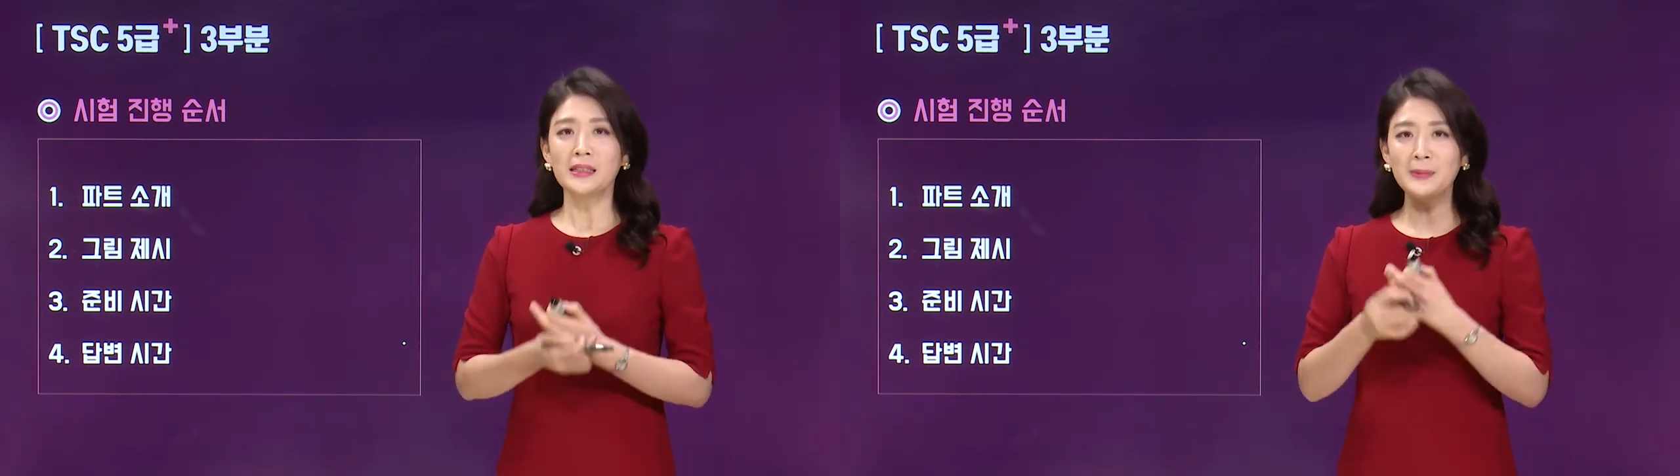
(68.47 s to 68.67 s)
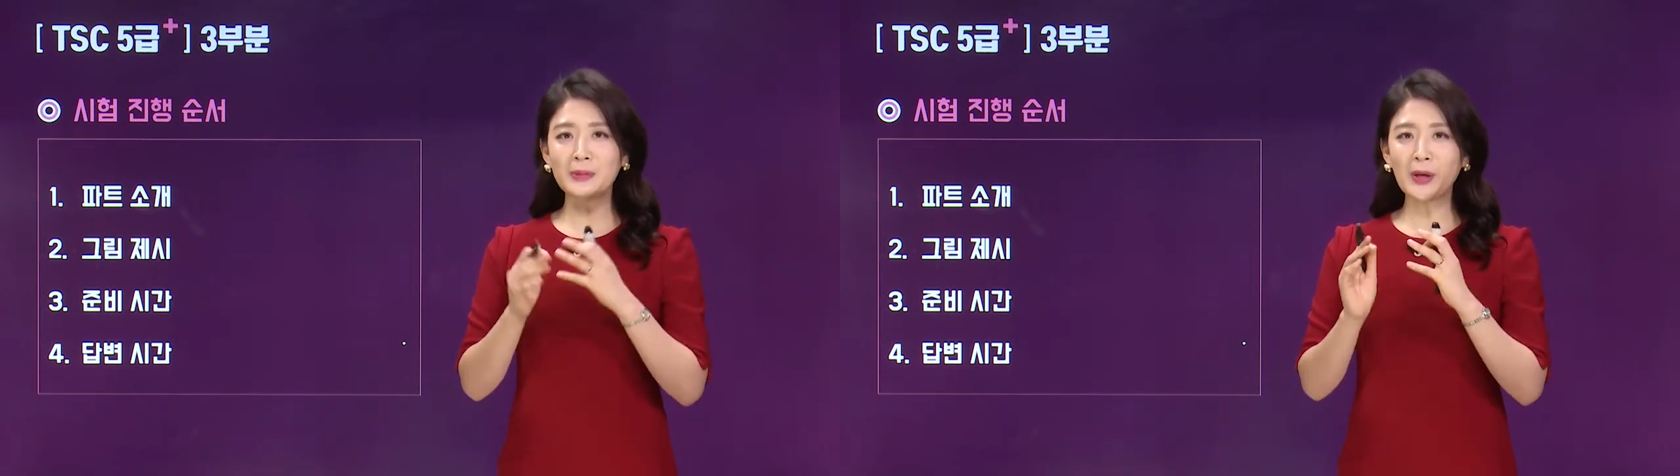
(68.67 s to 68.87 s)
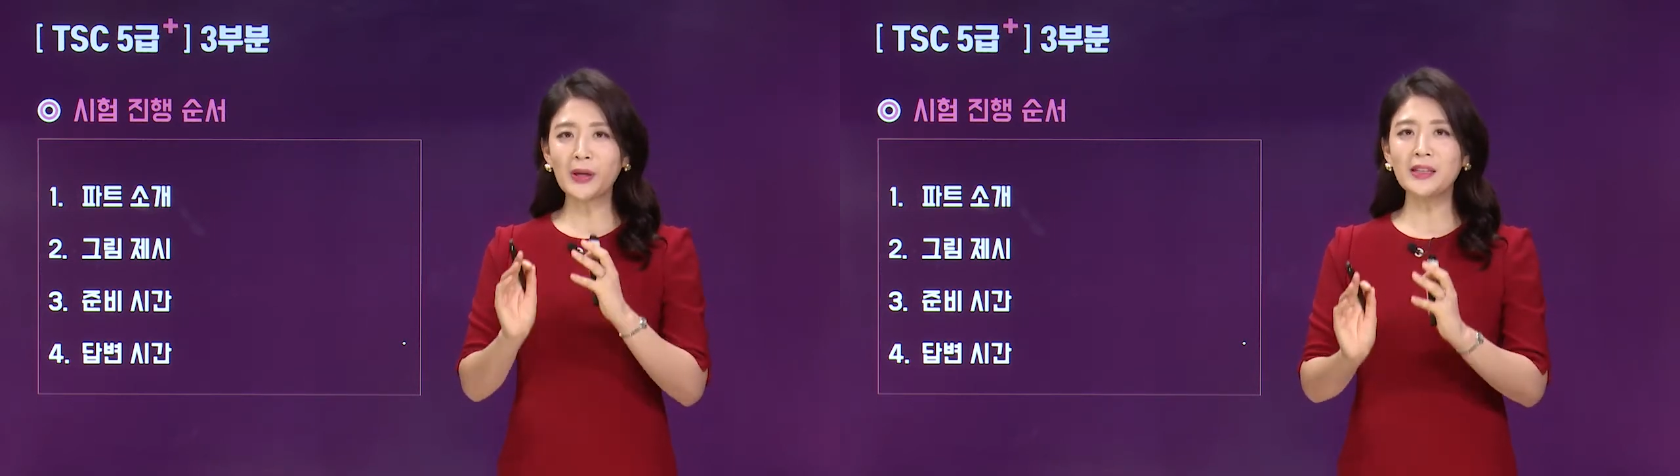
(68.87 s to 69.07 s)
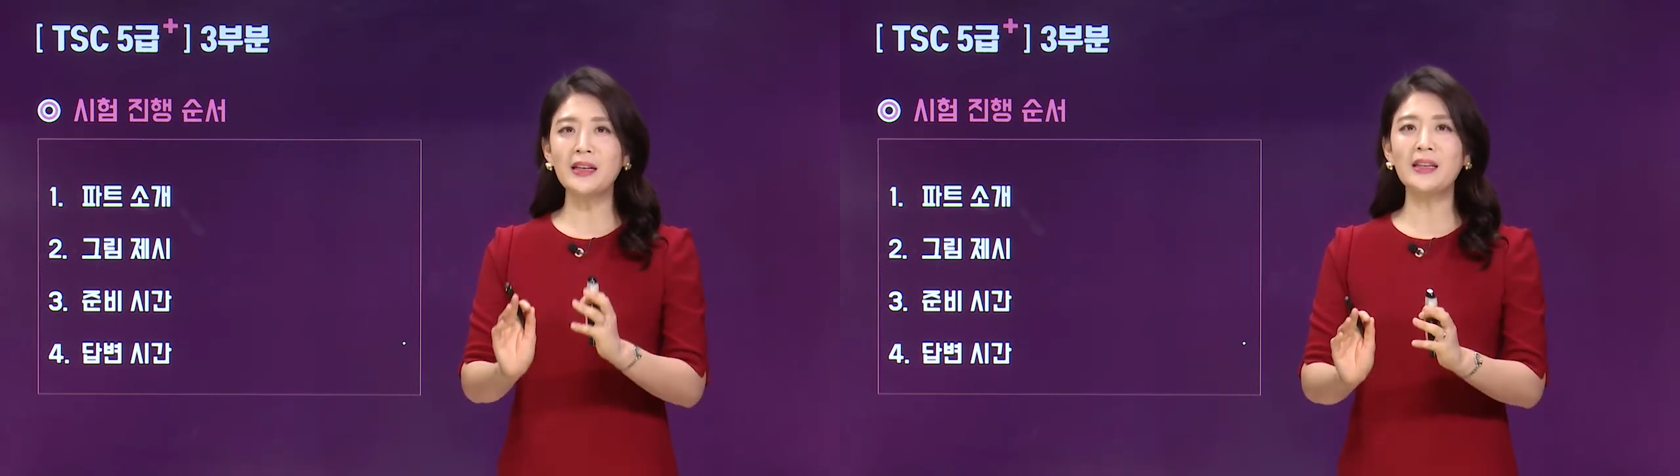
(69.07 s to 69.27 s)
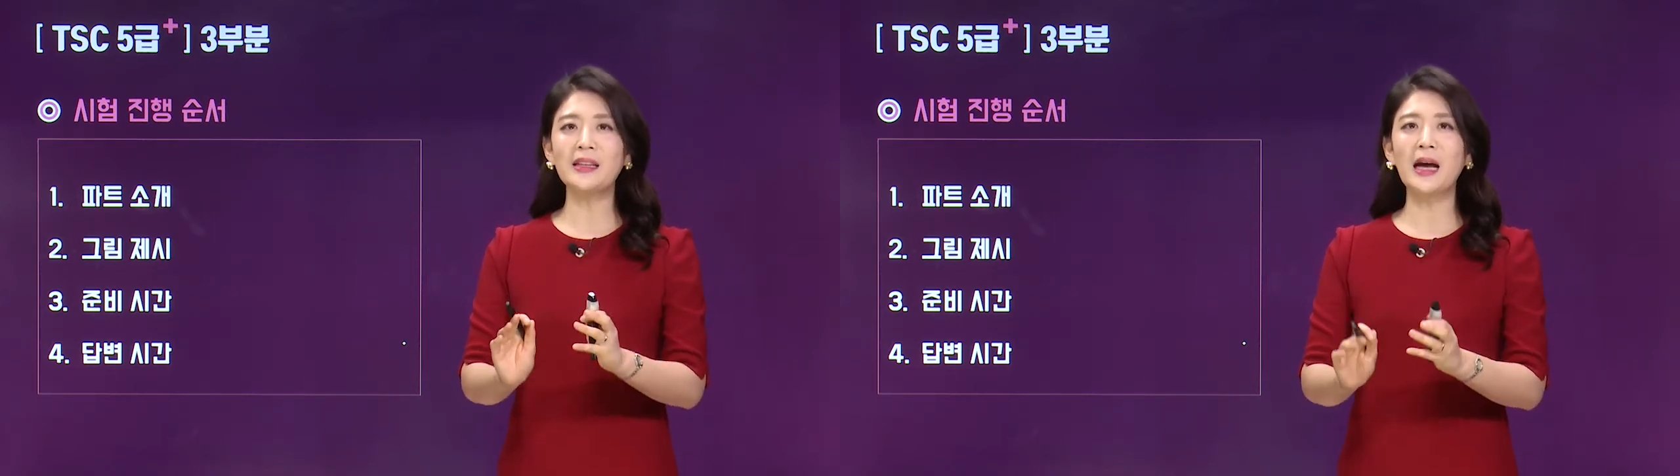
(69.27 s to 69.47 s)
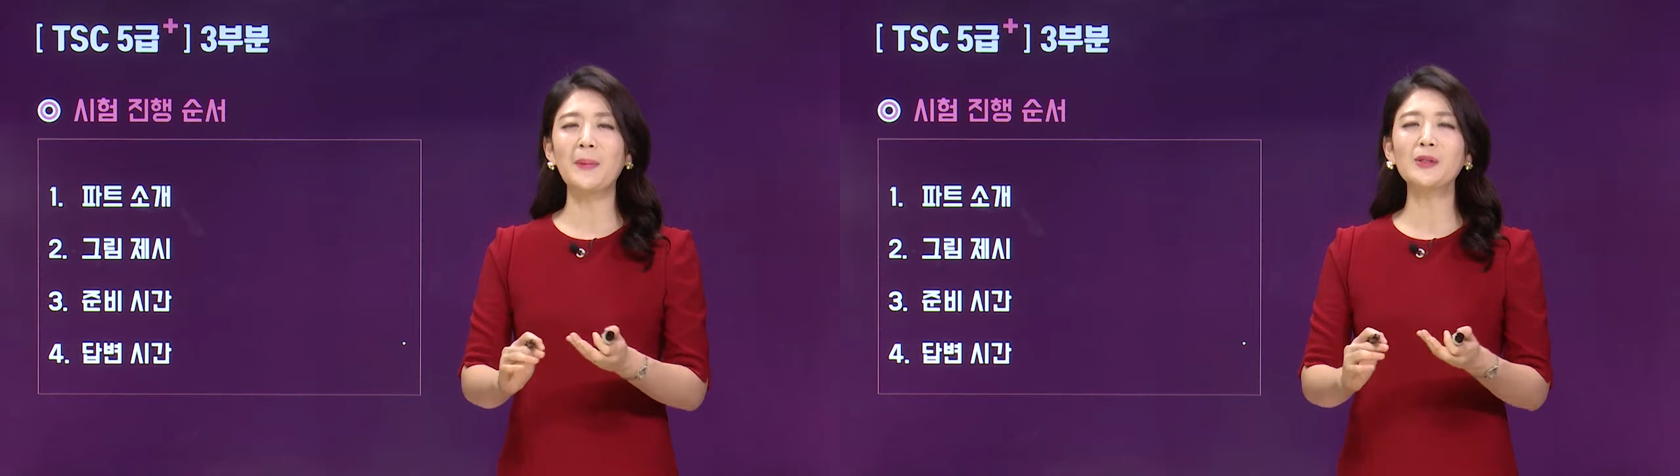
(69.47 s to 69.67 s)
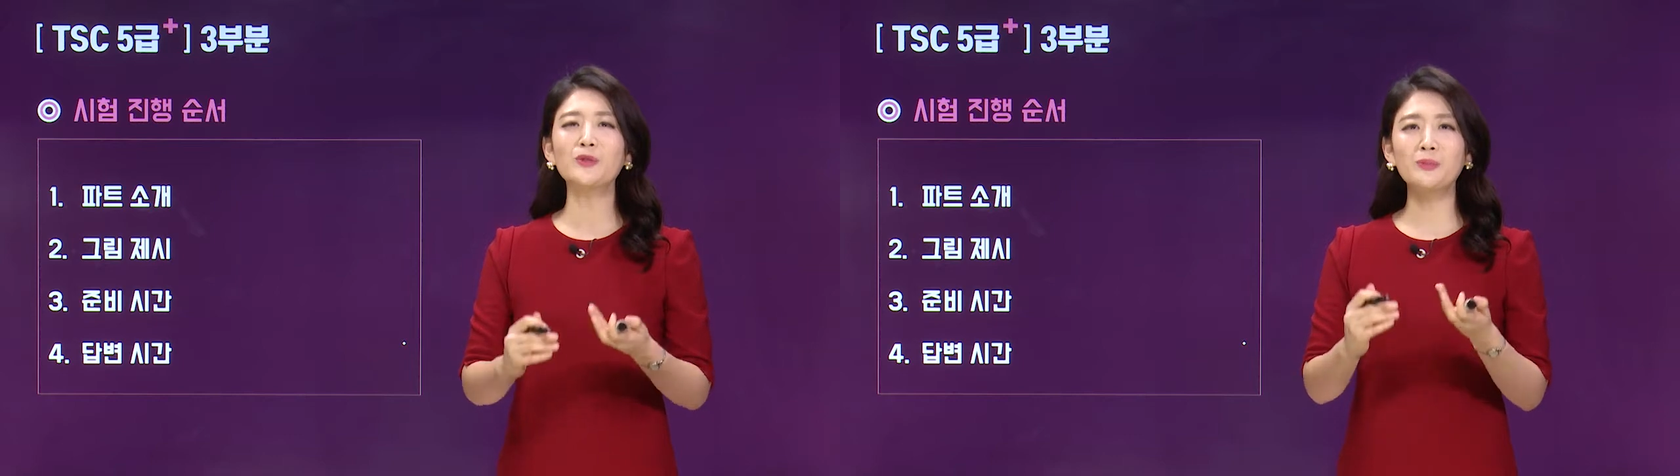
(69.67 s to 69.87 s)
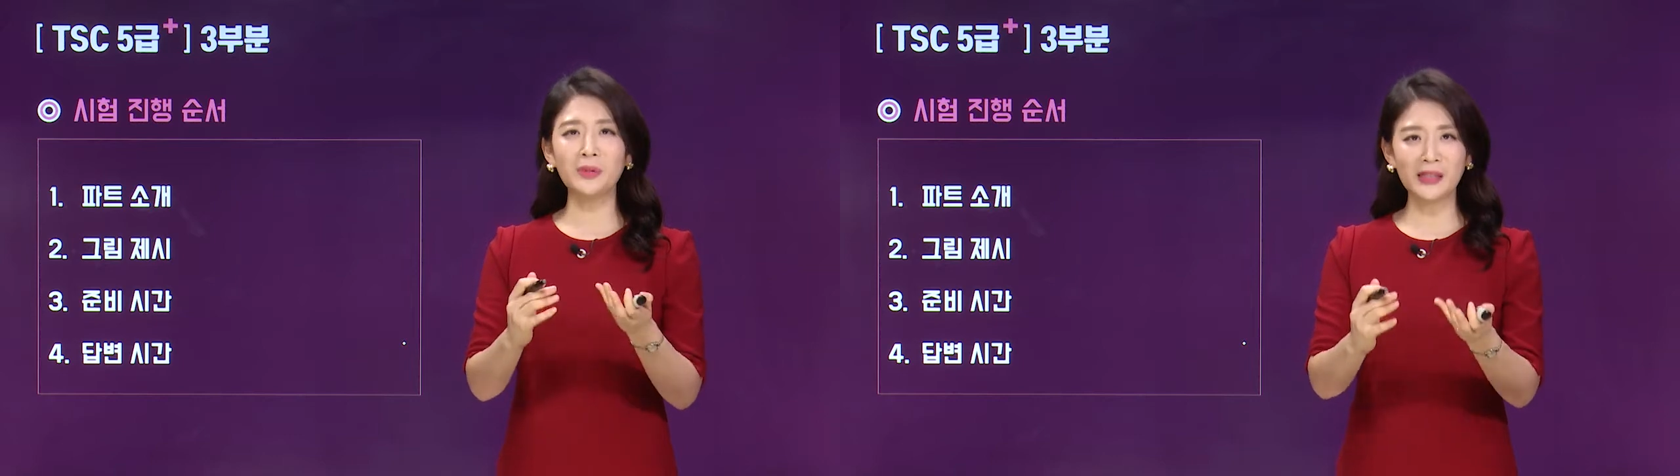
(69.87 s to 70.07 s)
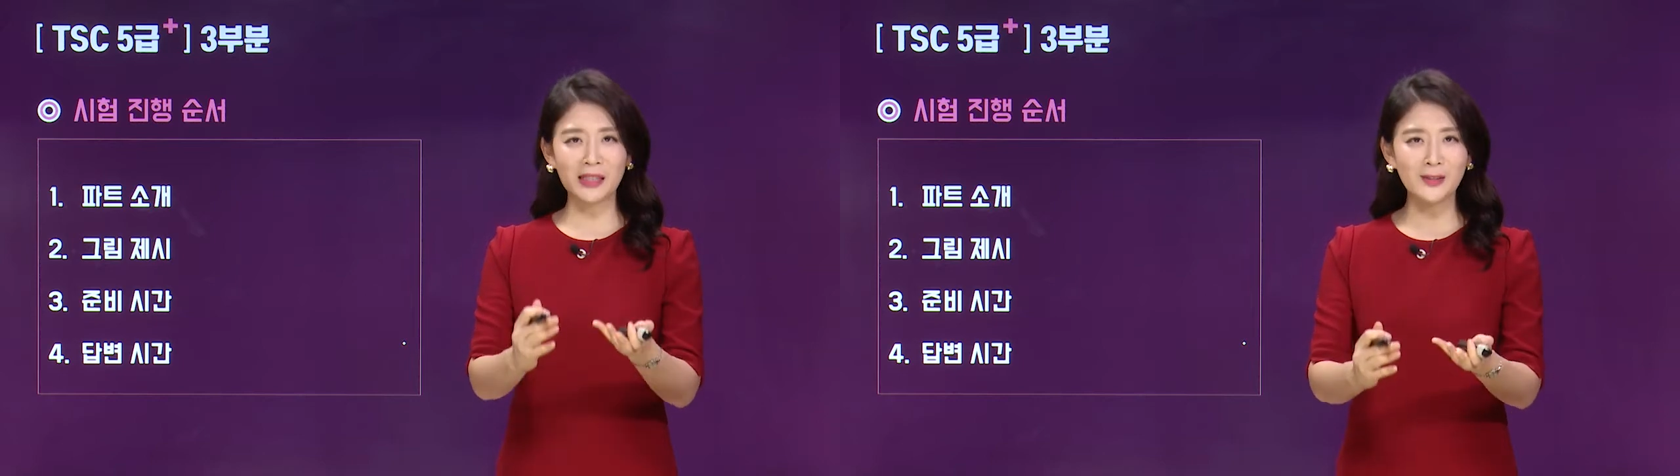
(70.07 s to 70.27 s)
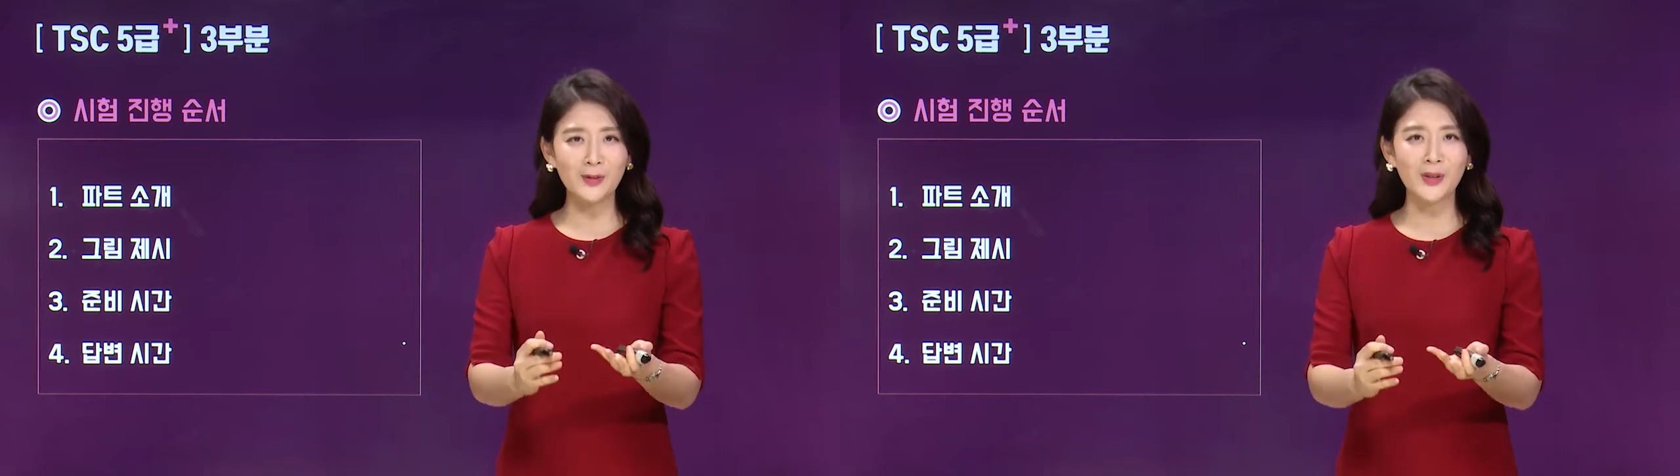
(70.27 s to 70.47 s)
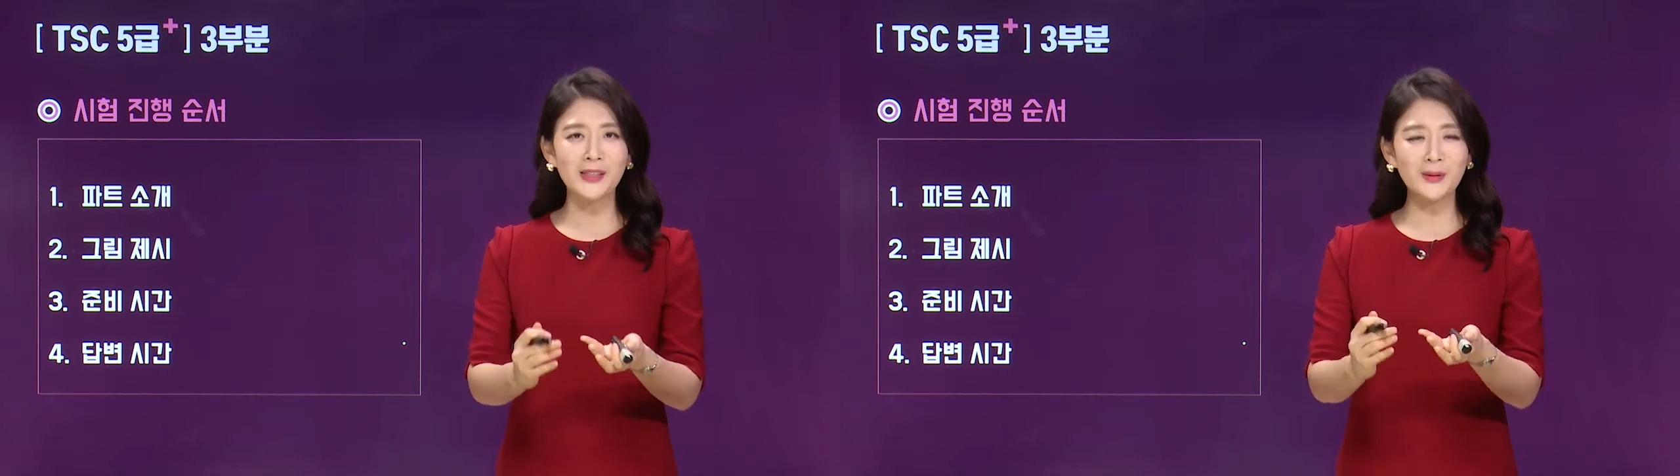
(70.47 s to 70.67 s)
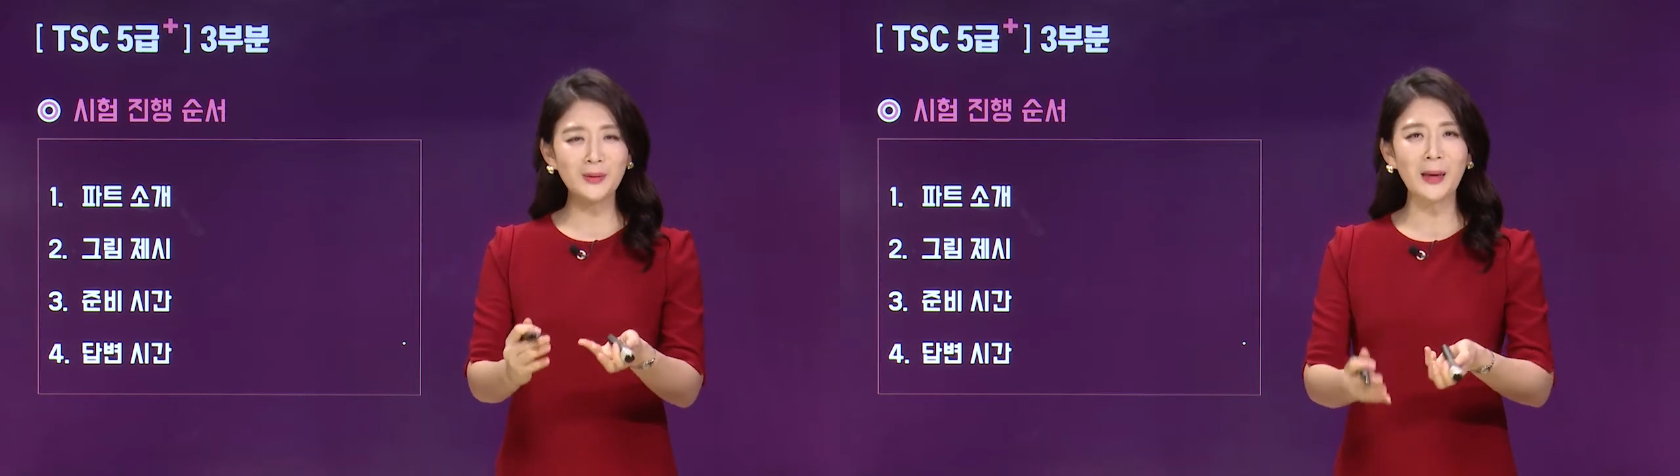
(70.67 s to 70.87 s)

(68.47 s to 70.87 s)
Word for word: 음성이 들린 다음에 준비 시간 주어지고